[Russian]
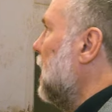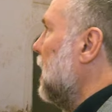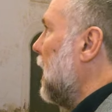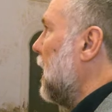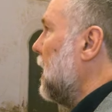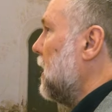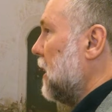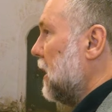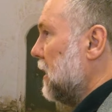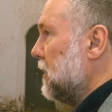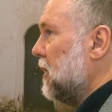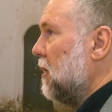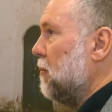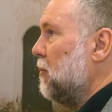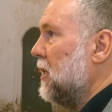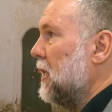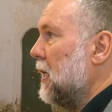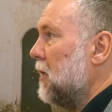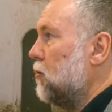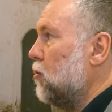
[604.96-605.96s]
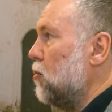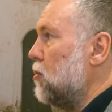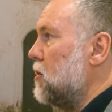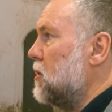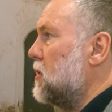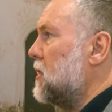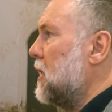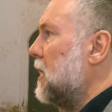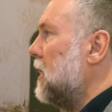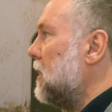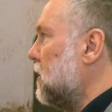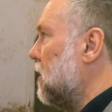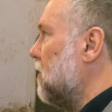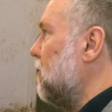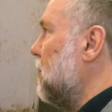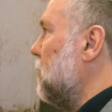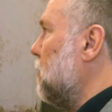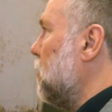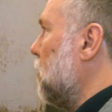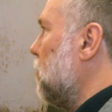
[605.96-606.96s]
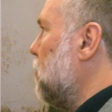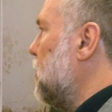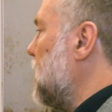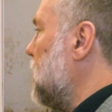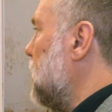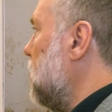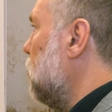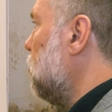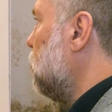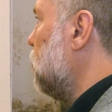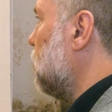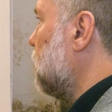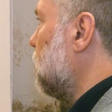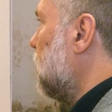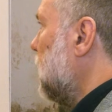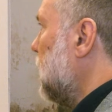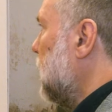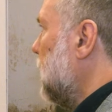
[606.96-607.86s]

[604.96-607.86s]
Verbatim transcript: а, это именно относится к этому периоду,